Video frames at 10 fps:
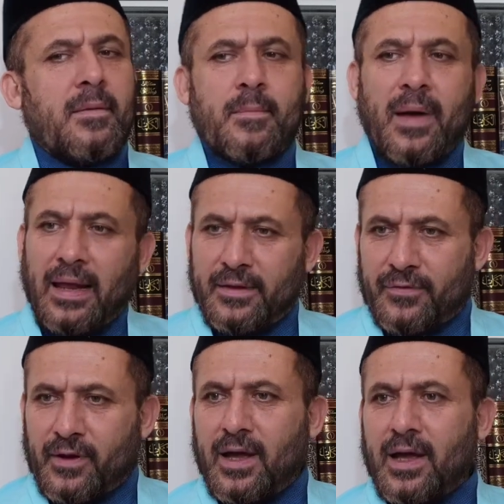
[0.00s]
مع
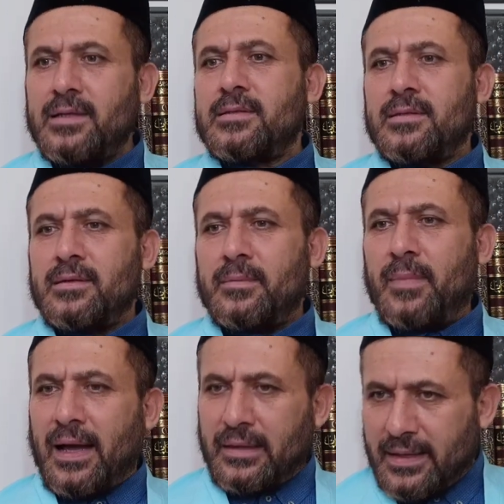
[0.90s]
الإفراد
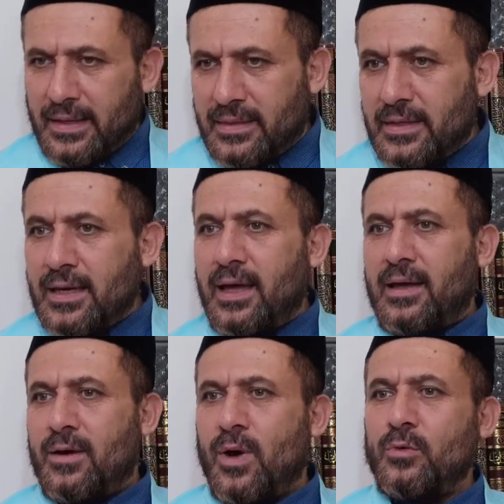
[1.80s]
مع التثنية
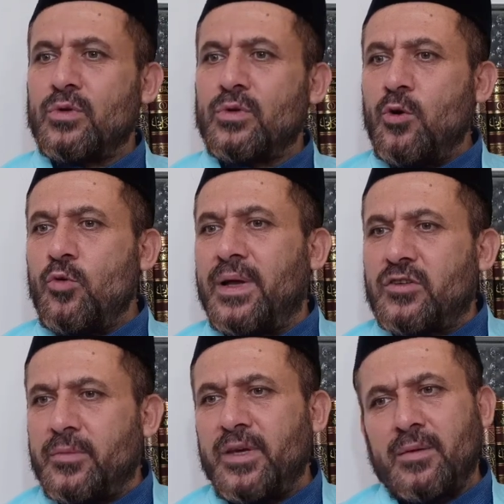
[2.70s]
وأن نصوب
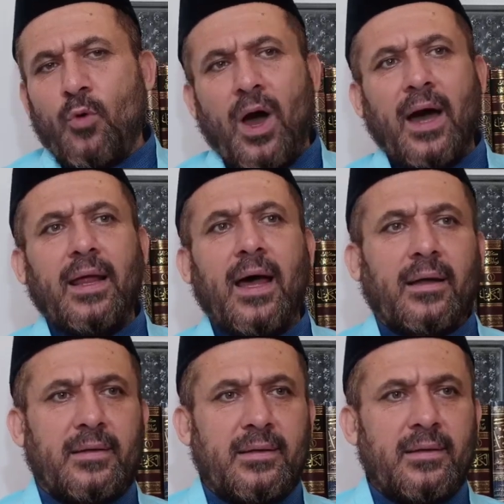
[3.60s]
الجميع محال
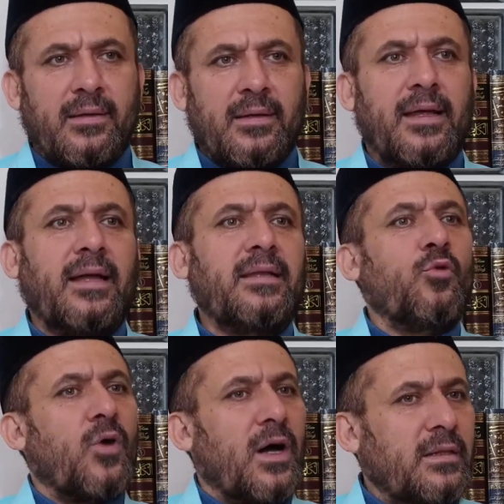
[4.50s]
عقلي لأنه
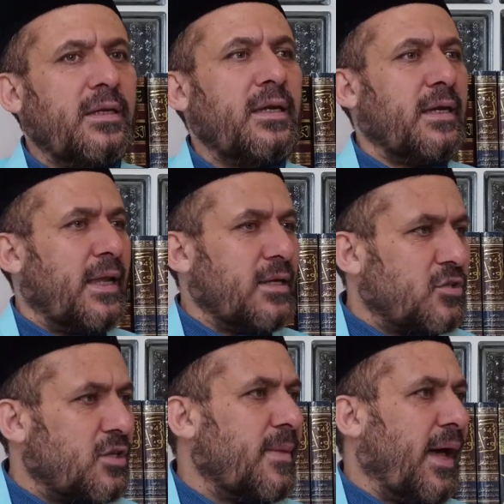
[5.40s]
يؤدي إلى
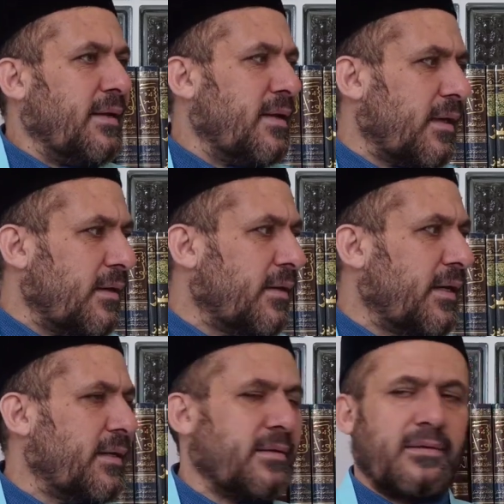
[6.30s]
اجتماع
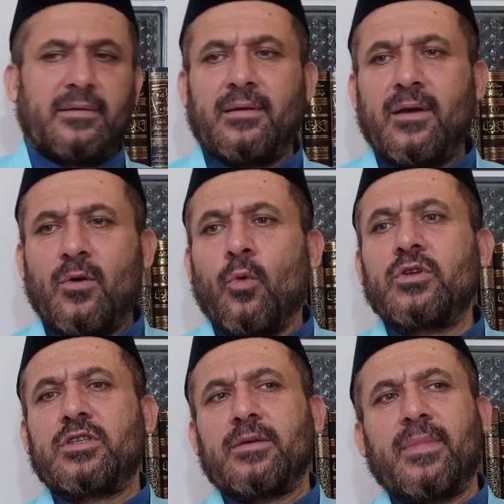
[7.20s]
النقيضين
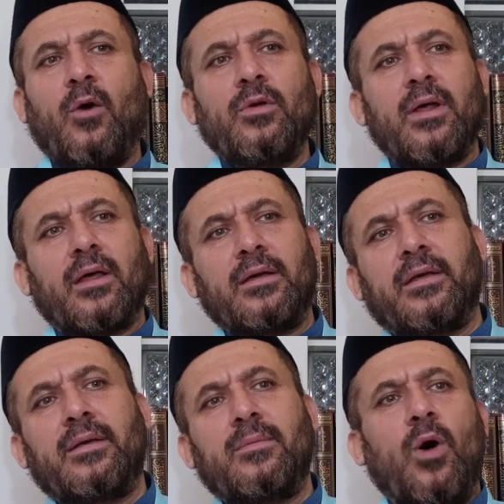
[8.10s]
واجتماع
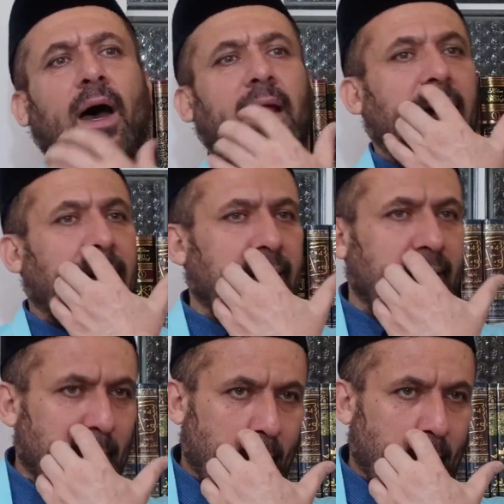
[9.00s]
النقيضين محال عقلي